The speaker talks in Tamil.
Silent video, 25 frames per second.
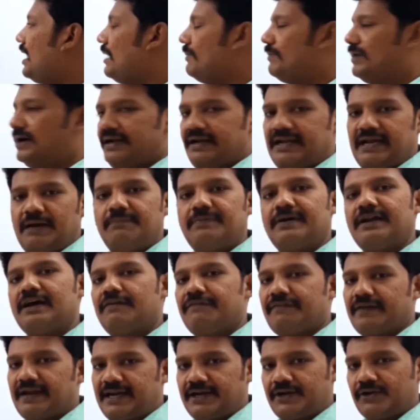ஆமாம் நம்பர்
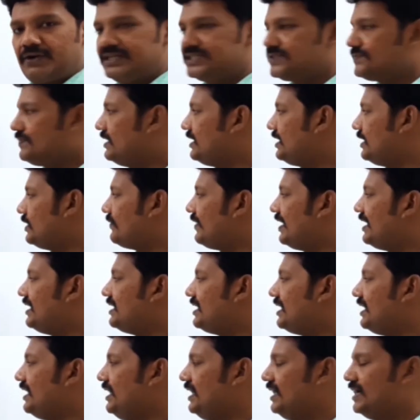ஆஃப் எலக்ட்ரான்ஸ் வந்துட்டு
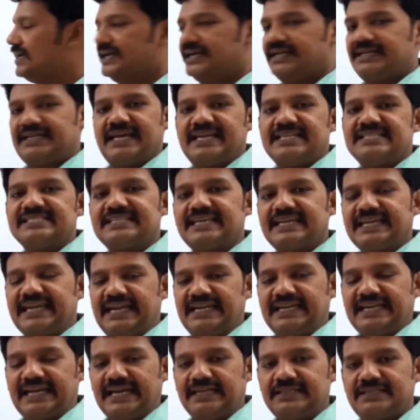டுவெண்ட்டி டென்
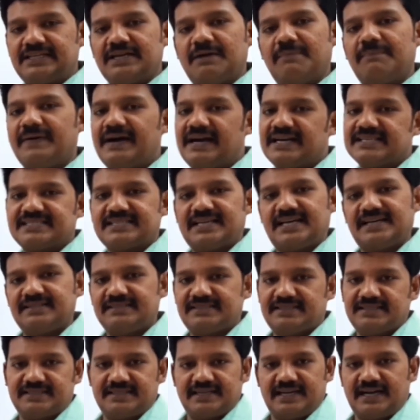செகண்ட் டயத்துக்கு பாஸ்
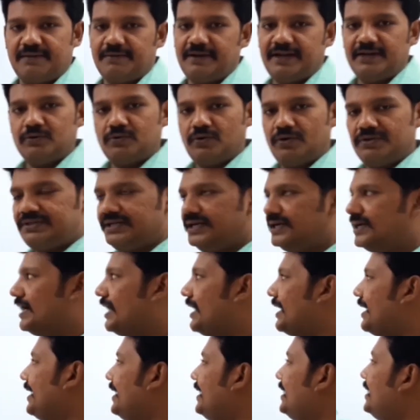ஆகுது அப்படின்னு
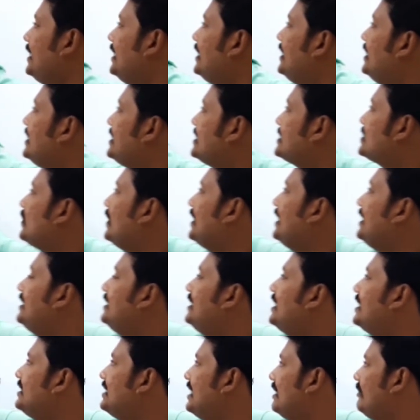கொடுத்துருக்காங்க ஸோ
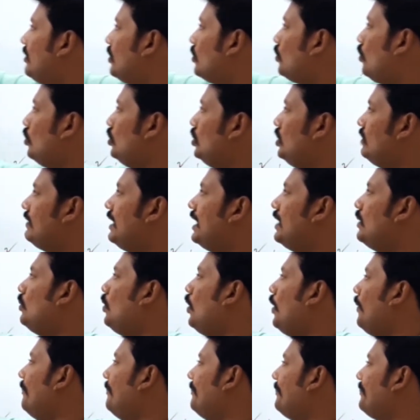இதுலேருந்து நம்ம கொண்டு
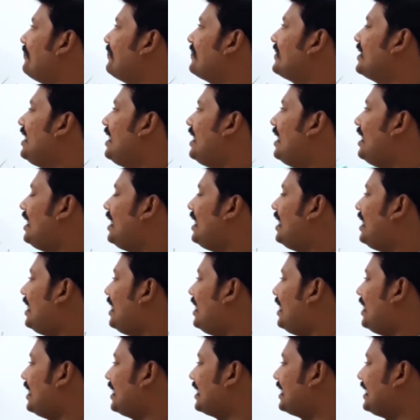வருவோம்
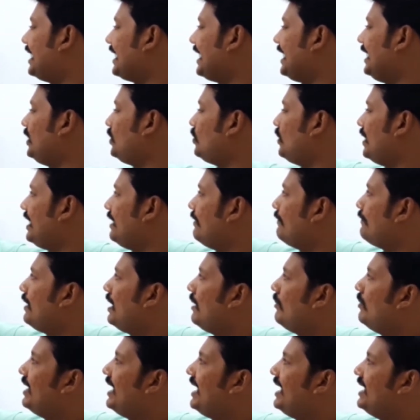கரண்ட்டுடைய
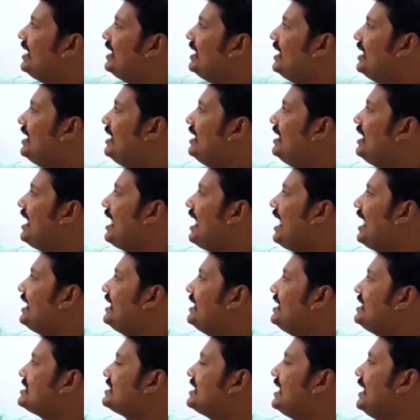ஃபார்முலா என்ன ஐ
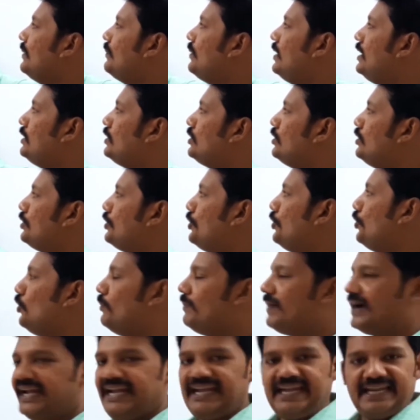இஸ் ஈக்குவல் டு கியூ
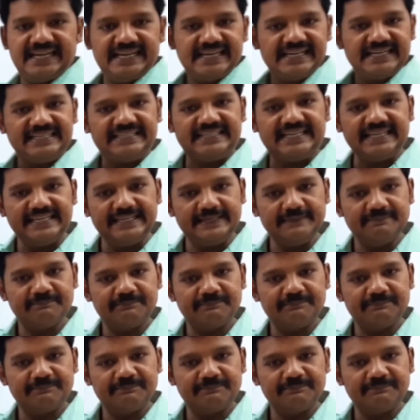பை டி